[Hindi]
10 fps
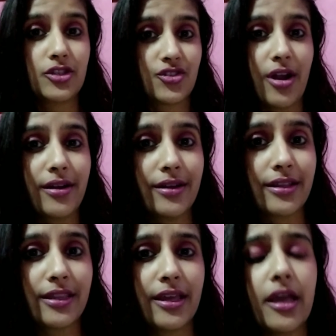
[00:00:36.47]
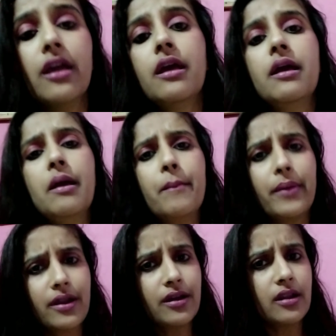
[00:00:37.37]
स्टार्ट करते हैं
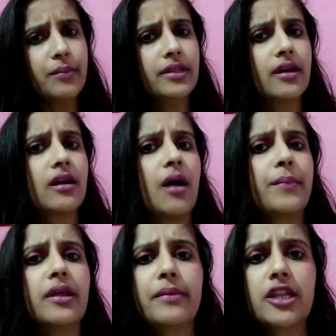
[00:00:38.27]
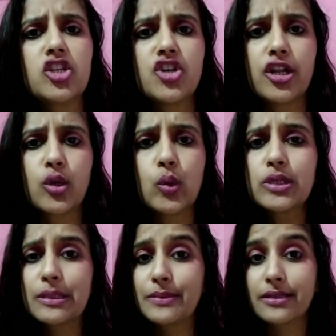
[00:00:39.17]
पर अगर अभी तक आपने मेरे चैनल को
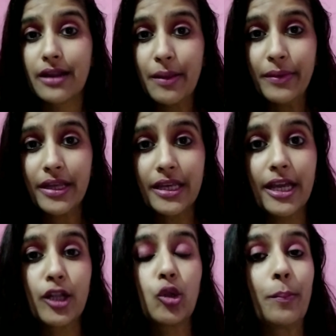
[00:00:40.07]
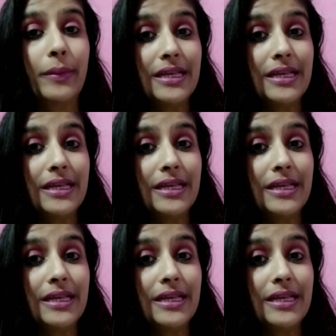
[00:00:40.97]
सब्सक्राइब नहीं किया है तो